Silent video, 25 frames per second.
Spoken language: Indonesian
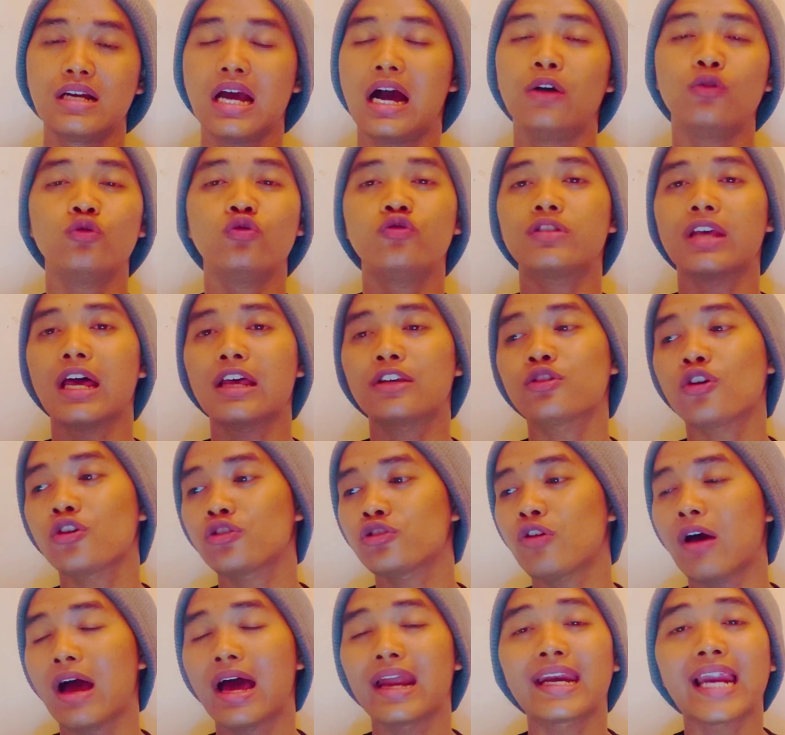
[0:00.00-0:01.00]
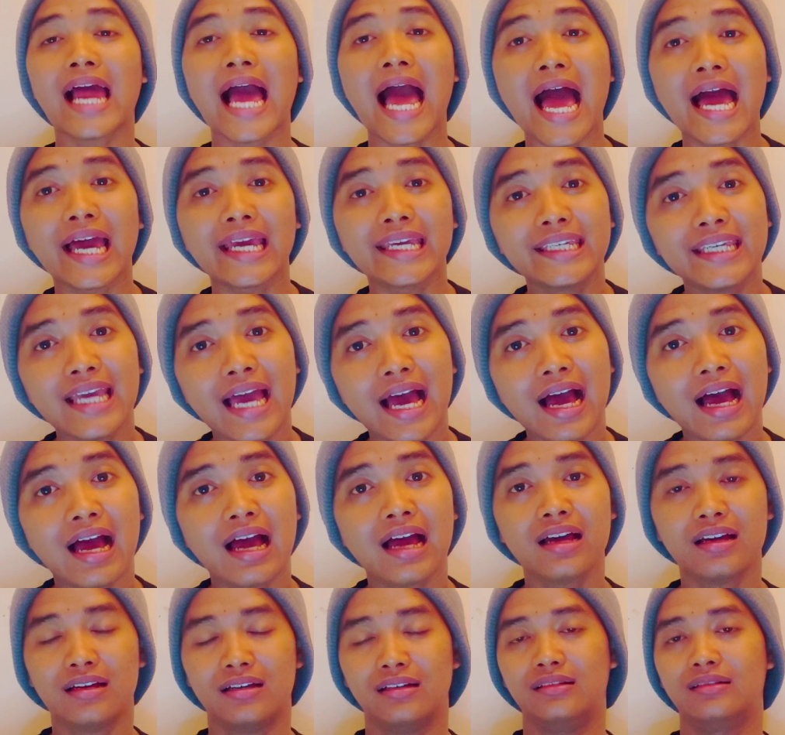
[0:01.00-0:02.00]
nggak usah sosokan
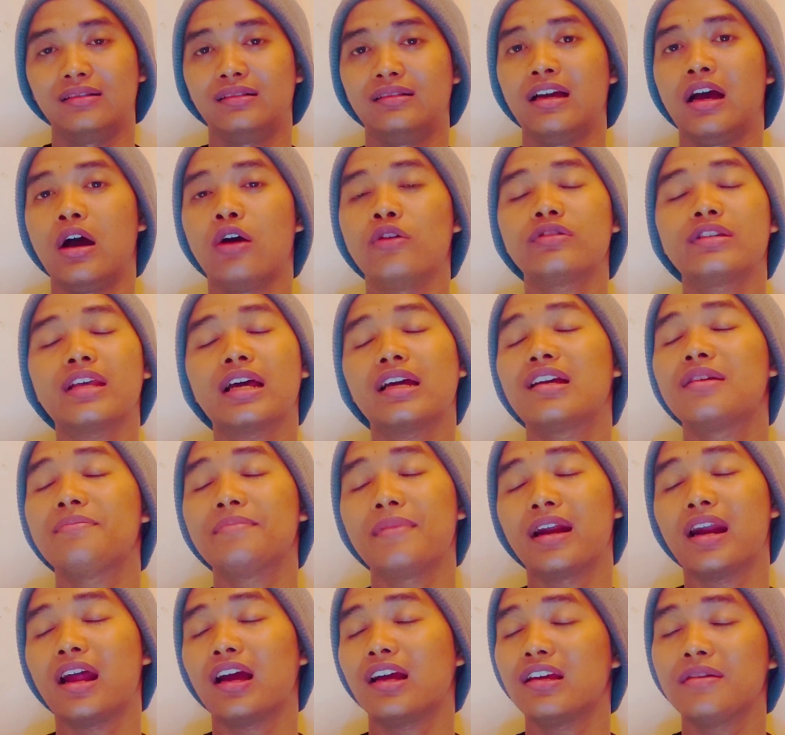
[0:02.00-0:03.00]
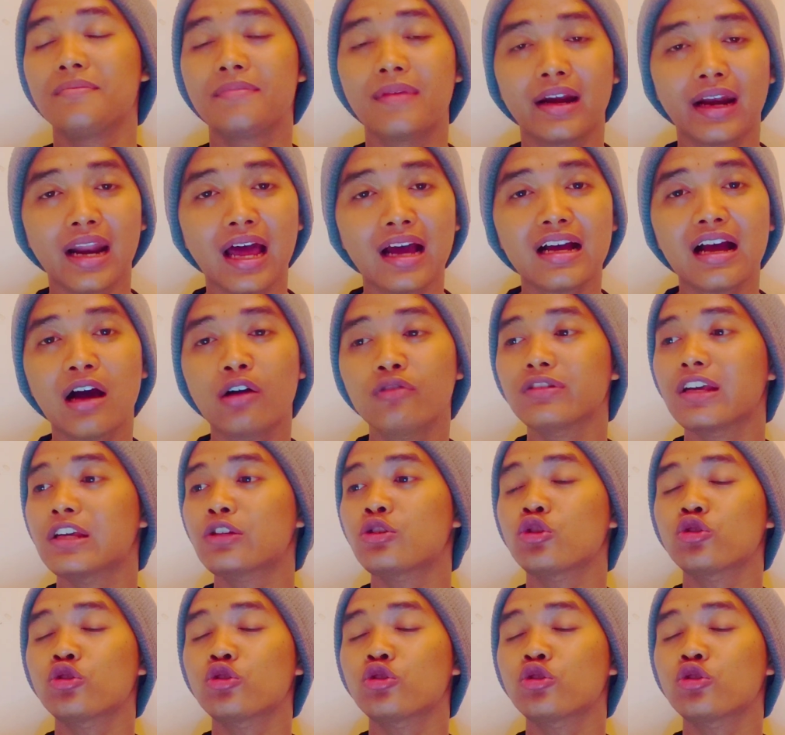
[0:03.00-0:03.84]
kaya nggak usah gimana gimana nggak usah